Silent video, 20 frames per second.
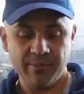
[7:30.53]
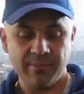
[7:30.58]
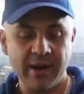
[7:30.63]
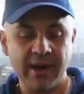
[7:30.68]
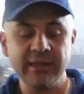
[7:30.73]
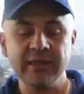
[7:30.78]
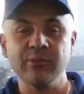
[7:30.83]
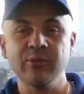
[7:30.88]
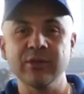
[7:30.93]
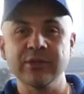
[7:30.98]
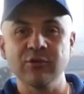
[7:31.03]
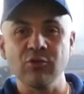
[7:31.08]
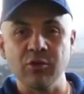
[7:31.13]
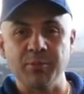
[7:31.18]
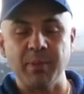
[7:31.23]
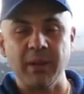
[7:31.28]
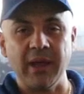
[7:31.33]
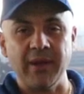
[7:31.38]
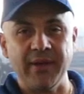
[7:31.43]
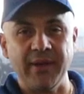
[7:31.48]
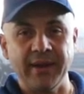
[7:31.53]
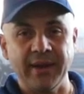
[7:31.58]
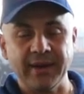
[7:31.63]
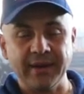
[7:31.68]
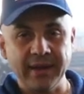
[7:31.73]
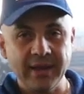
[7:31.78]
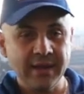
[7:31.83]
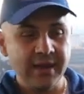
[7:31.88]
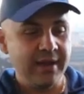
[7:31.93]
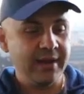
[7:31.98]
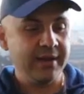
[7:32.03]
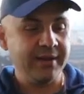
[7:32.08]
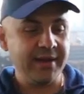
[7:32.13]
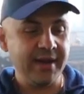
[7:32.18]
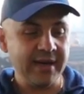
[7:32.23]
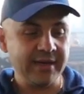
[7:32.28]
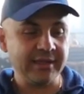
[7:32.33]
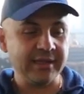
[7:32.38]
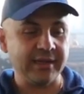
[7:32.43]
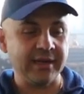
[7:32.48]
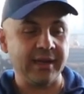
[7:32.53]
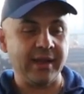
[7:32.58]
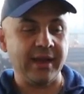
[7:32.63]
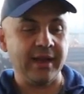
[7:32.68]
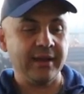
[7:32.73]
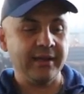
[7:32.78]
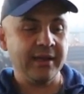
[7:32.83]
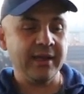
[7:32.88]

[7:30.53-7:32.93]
Поэтому из двух половинок. Некоторые